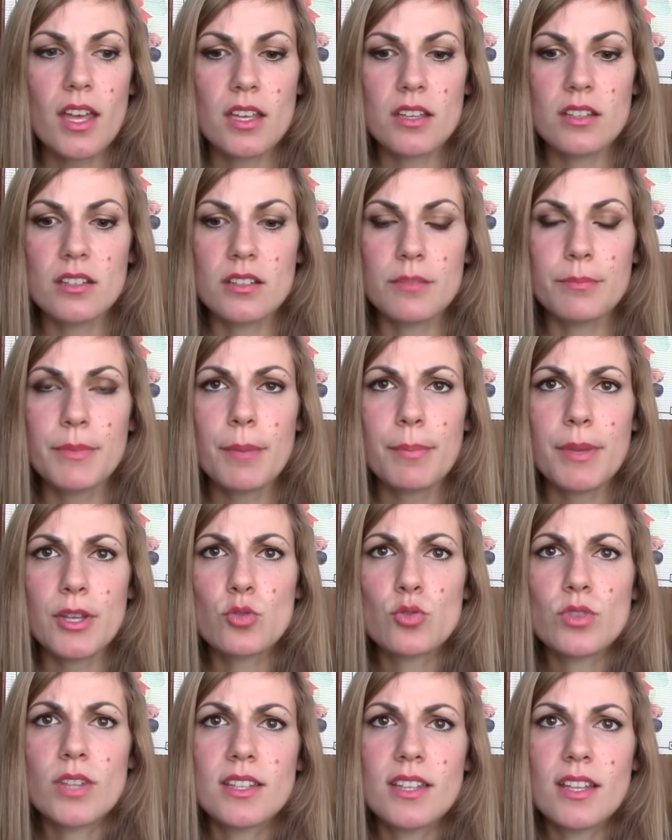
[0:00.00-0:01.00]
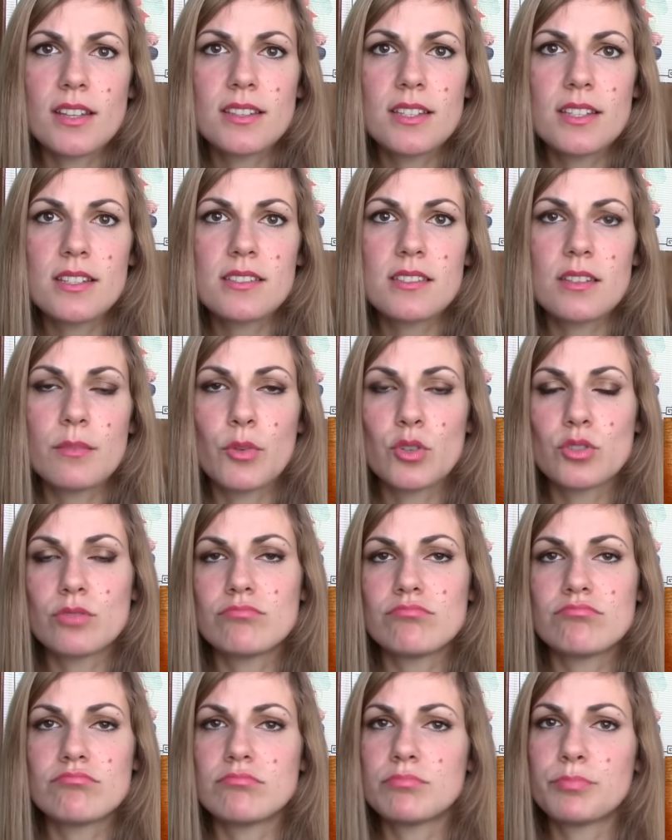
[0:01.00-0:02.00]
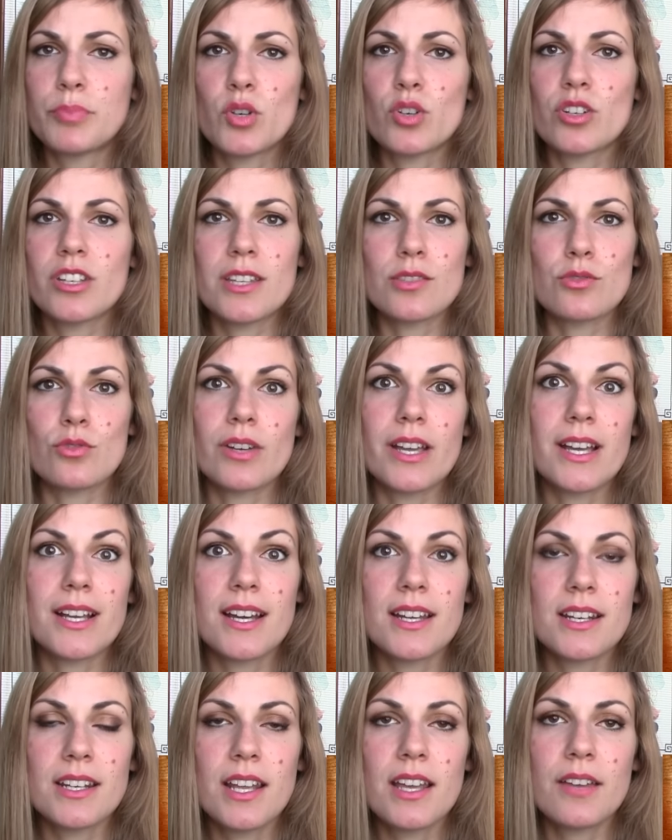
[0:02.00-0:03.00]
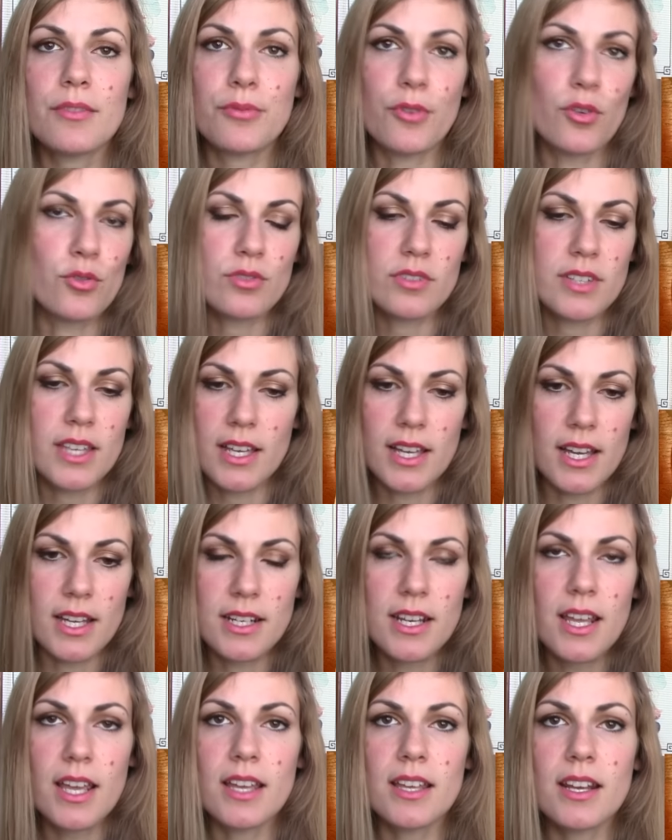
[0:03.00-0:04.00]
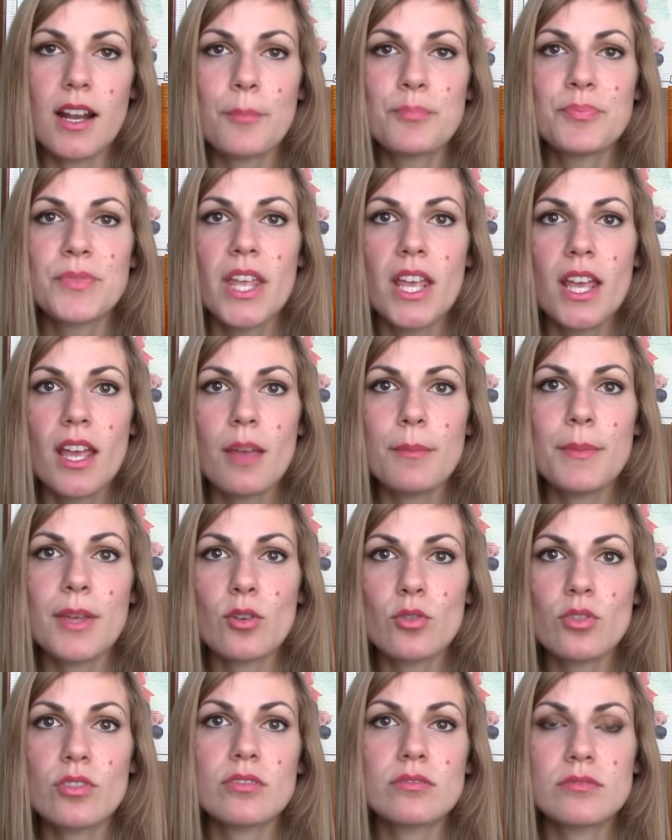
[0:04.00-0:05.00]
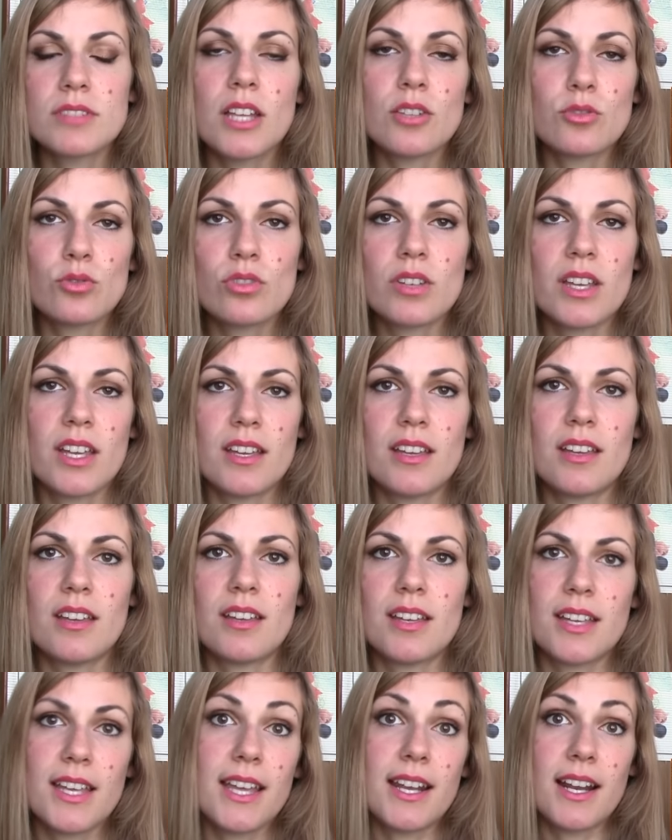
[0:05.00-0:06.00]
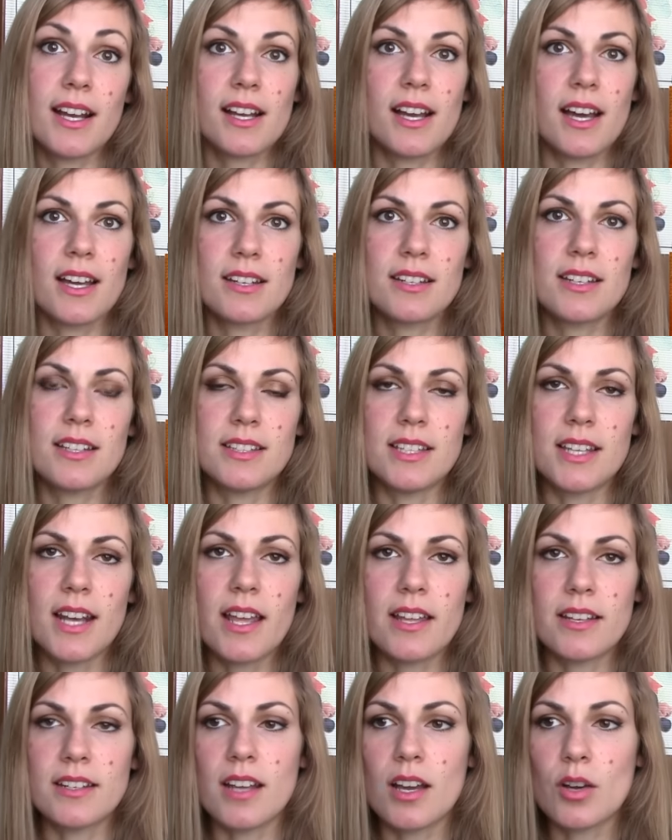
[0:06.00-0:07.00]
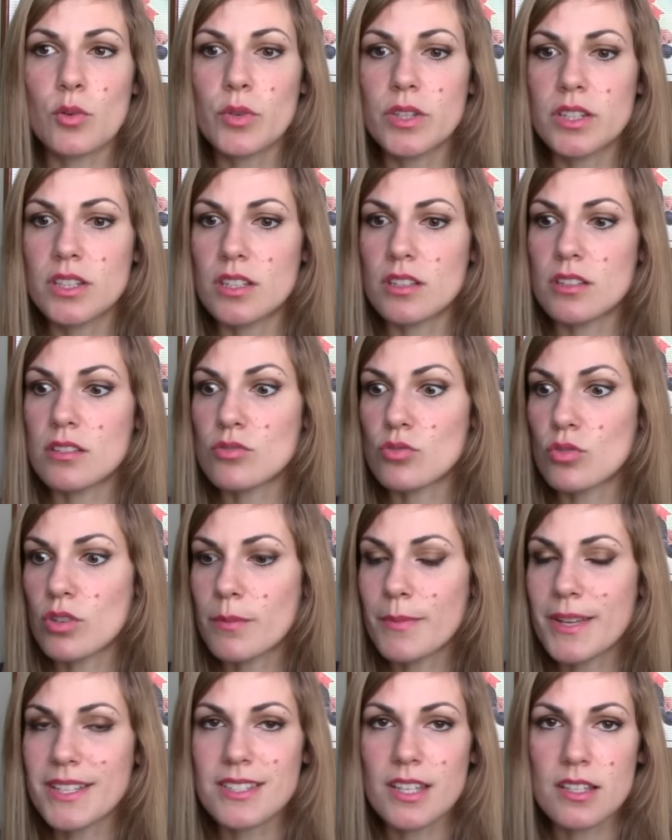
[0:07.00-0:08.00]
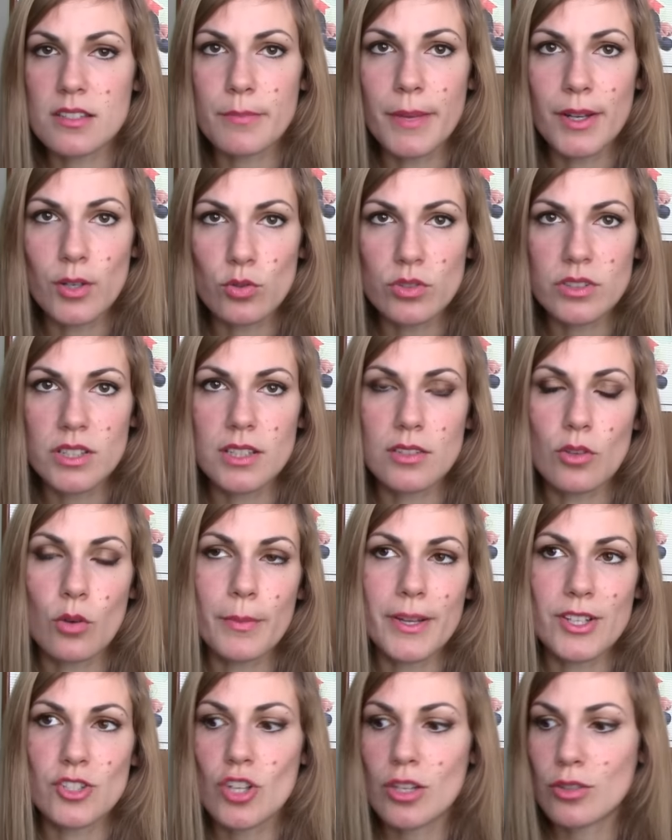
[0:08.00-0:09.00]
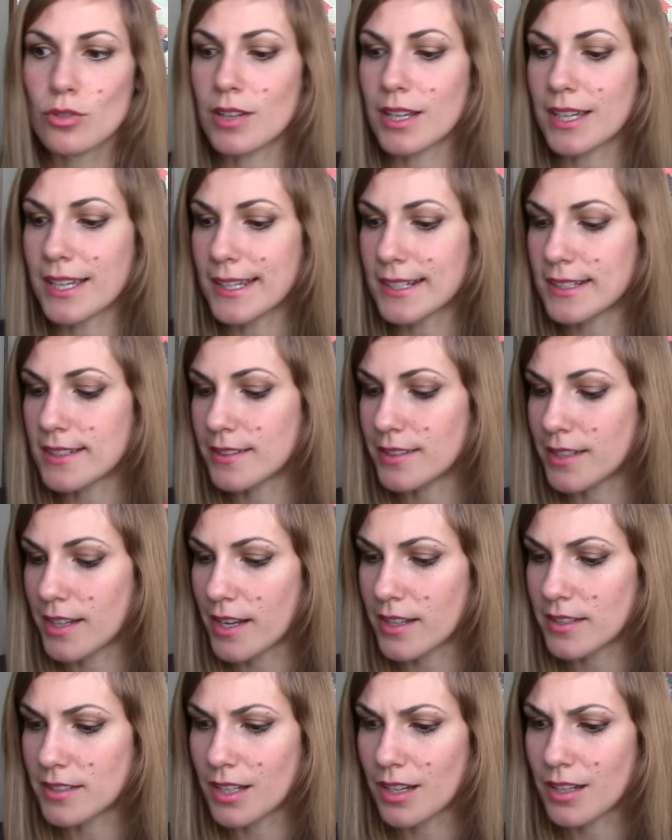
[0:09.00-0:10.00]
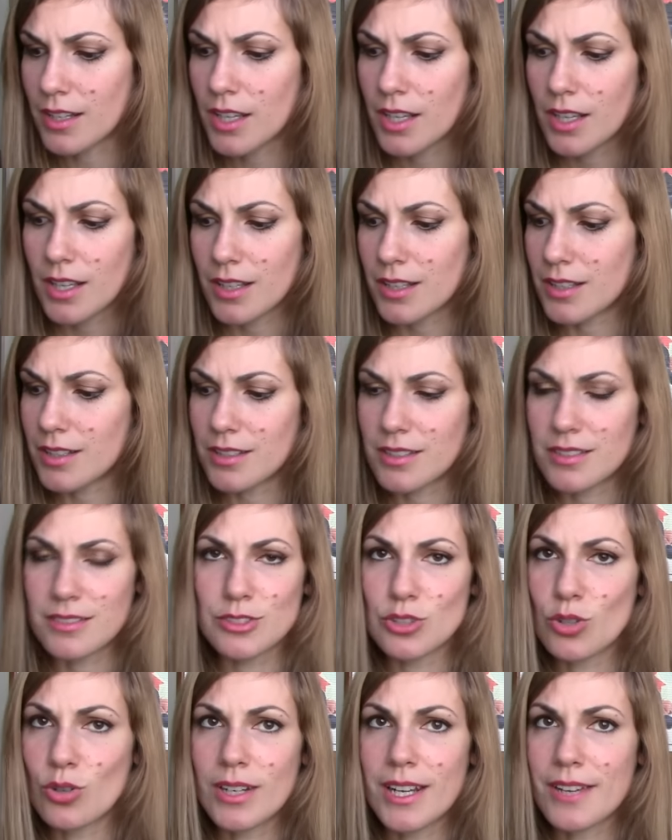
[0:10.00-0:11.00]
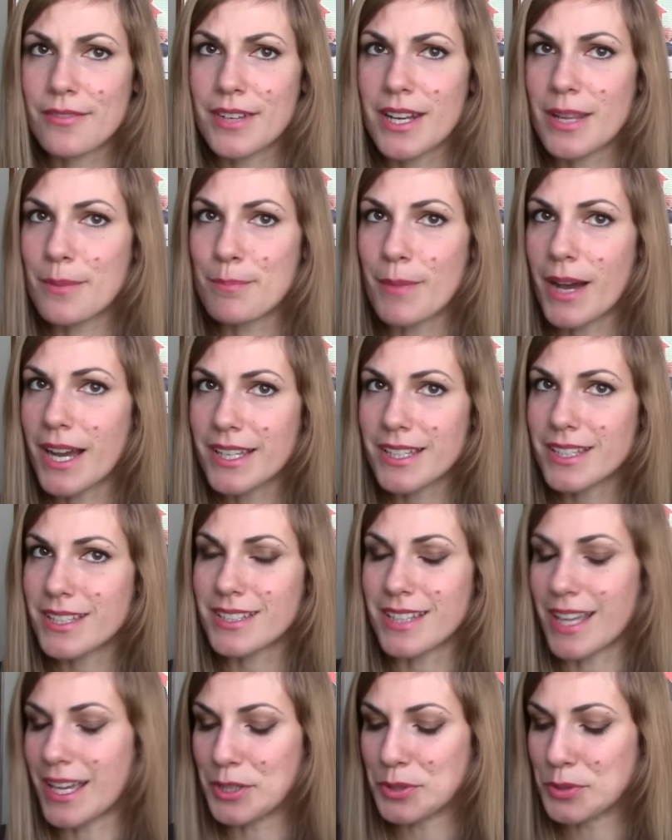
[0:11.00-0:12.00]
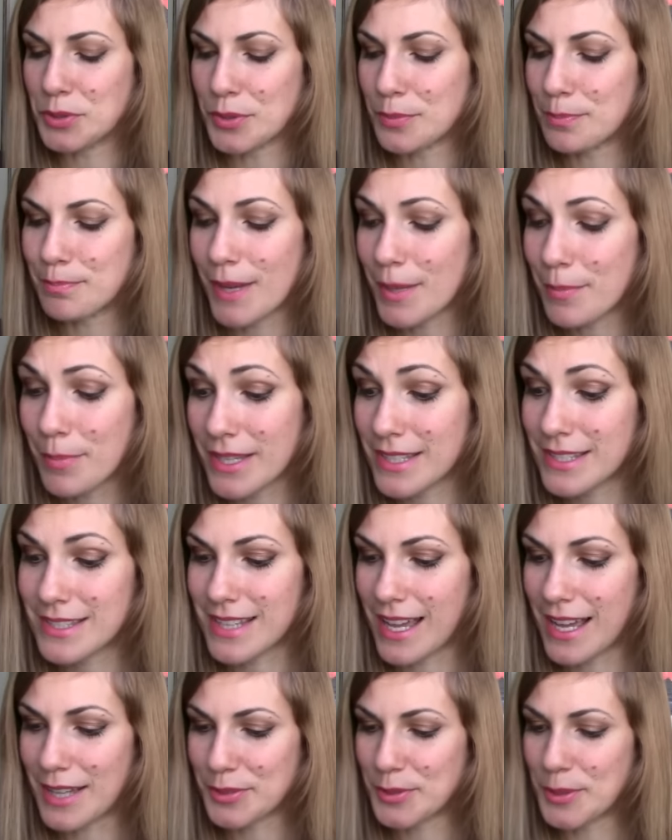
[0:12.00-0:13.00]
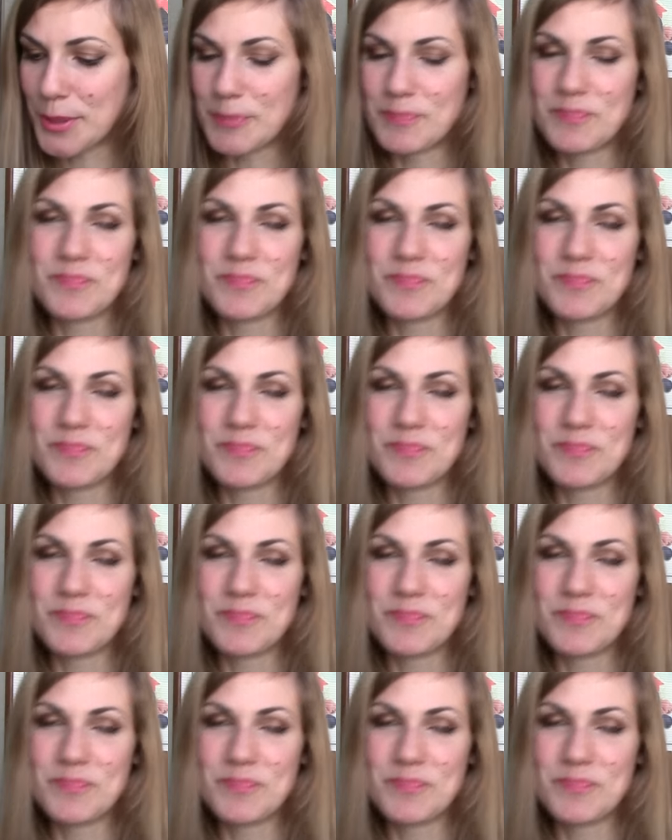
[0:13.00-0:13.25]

e eh, eh, mi è piaciuta tantissimo, mm, poi ho chiesto che carne, che carne era e mi hanno detto che, che, era carne di renna, quindi sono rimasta sbalordita, ho mangiato la carne di renna, eh, non l'avrei mai detto, mai pensato,